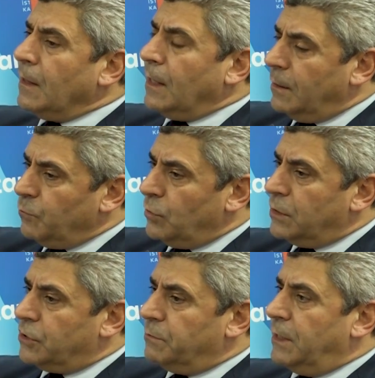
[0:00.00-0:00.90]
hem
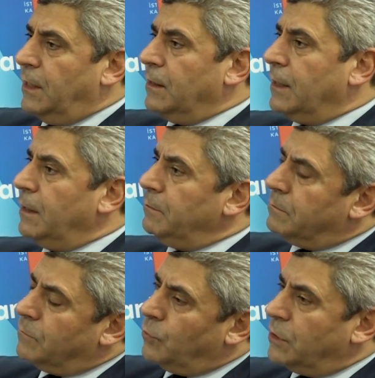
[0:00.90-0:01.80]
ulaşım ile hem
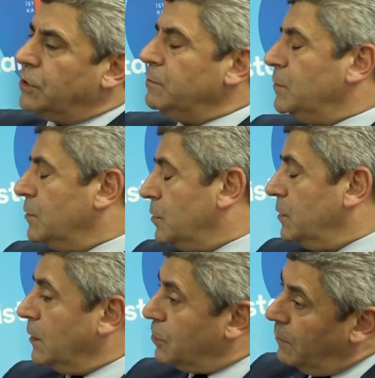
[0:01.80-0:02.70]
ulaşım dışı
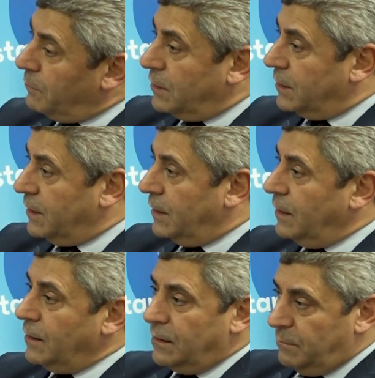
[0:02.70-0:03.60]
yaşam alanı ile